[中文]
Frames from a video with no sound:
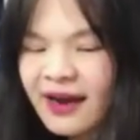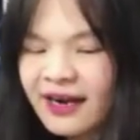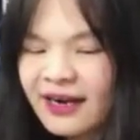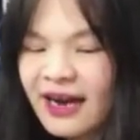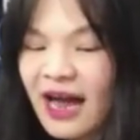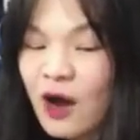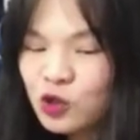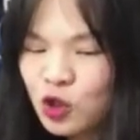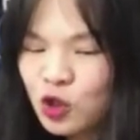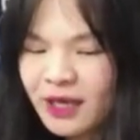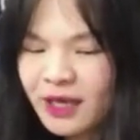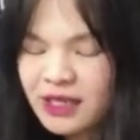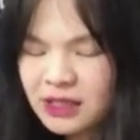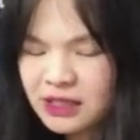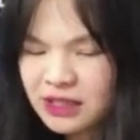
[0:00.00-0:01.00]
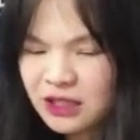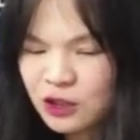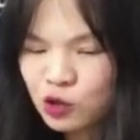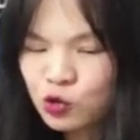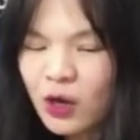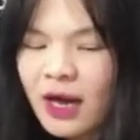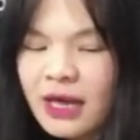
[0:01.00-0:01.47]
而澳洲媒体质
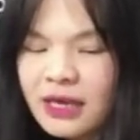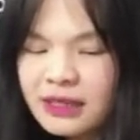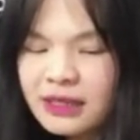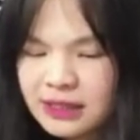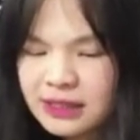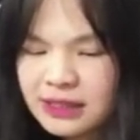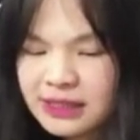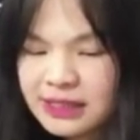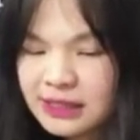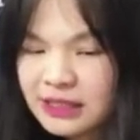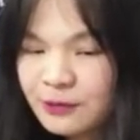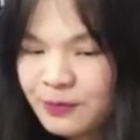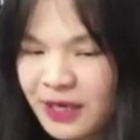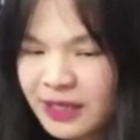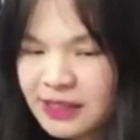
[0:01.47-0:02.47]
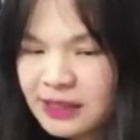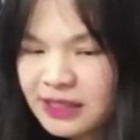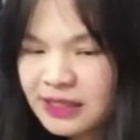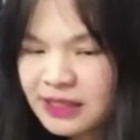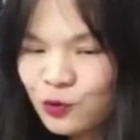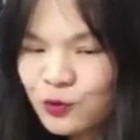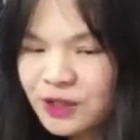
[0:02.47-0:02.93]
疑说，这件事情是北京
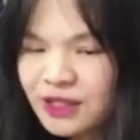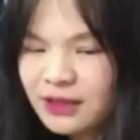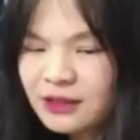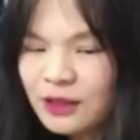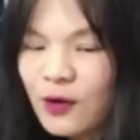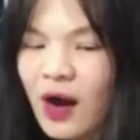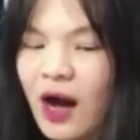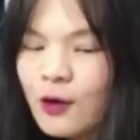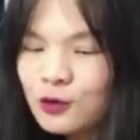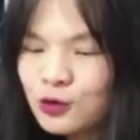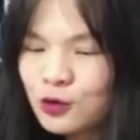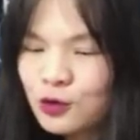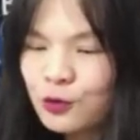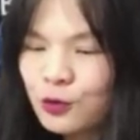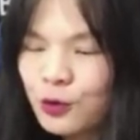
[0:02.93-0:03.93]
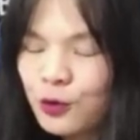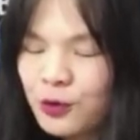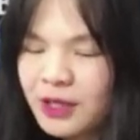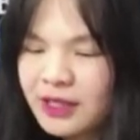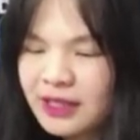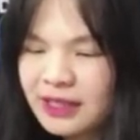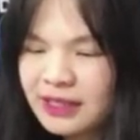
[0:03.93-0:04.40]
企图渗透澳洲国
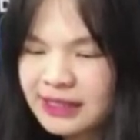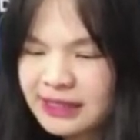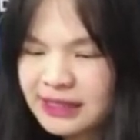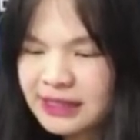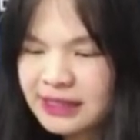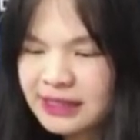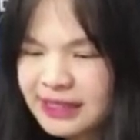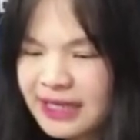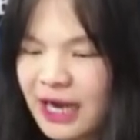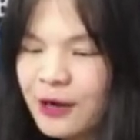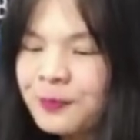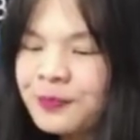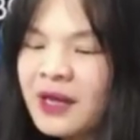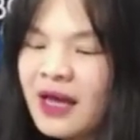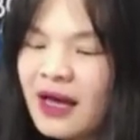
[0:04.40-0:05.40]
会的迹象。